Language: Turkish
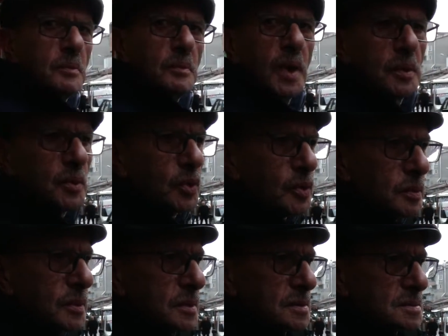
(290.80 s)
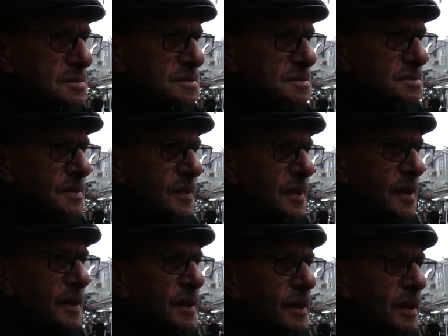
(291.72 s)
Memnunum.
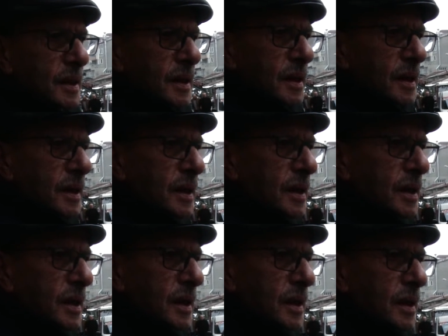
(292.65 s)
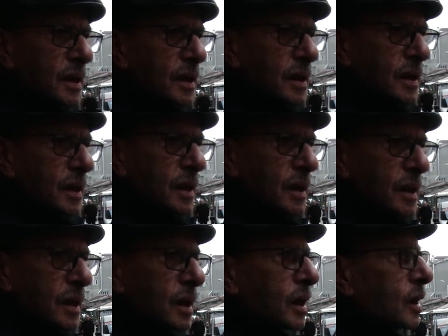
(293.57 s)
İlçe için neler yaptı Başkan
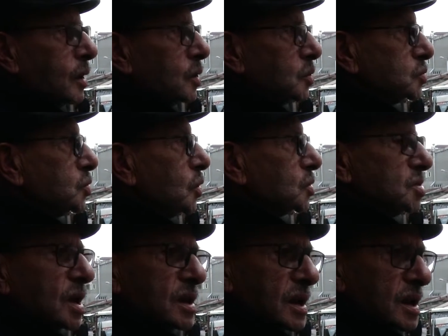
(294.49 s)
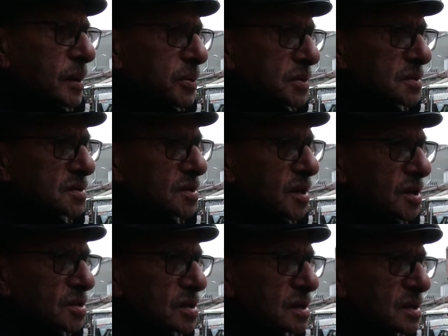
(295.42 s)
İkiz? Çok şeyler yapıldı,
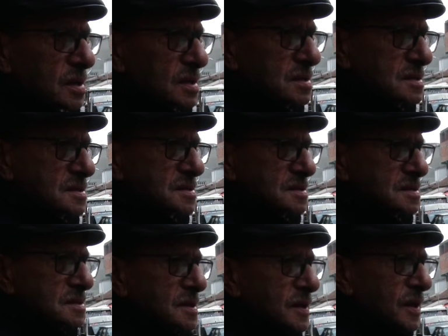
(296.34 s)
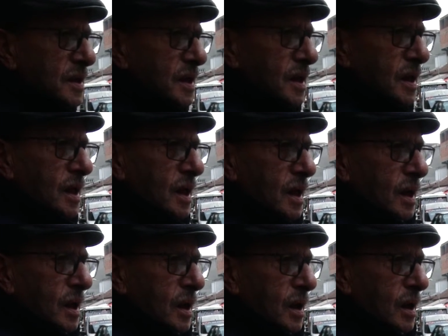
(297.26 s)
değişildi. Ne gibi mesela
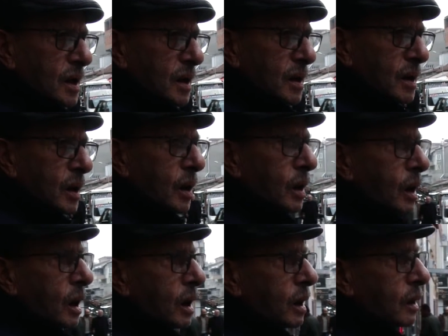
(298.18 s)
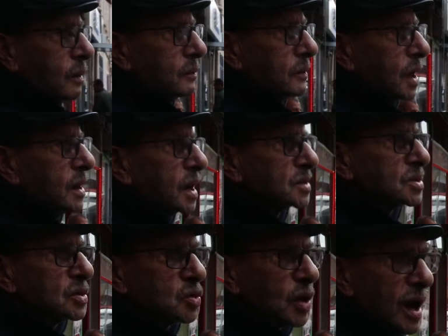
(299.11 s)
sadece olsanız? Valla
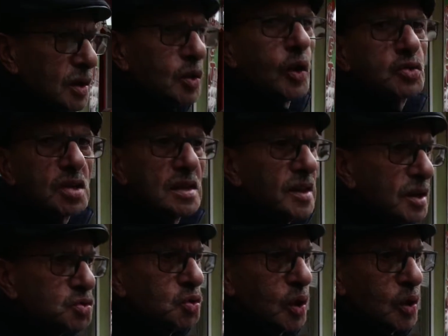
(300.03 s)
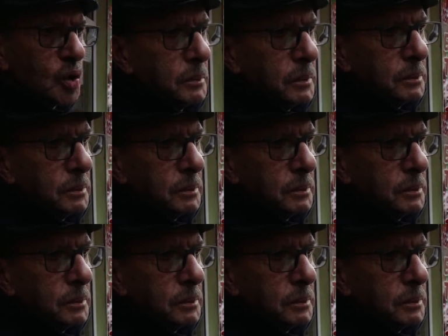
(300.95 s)
daha noksanlar çok.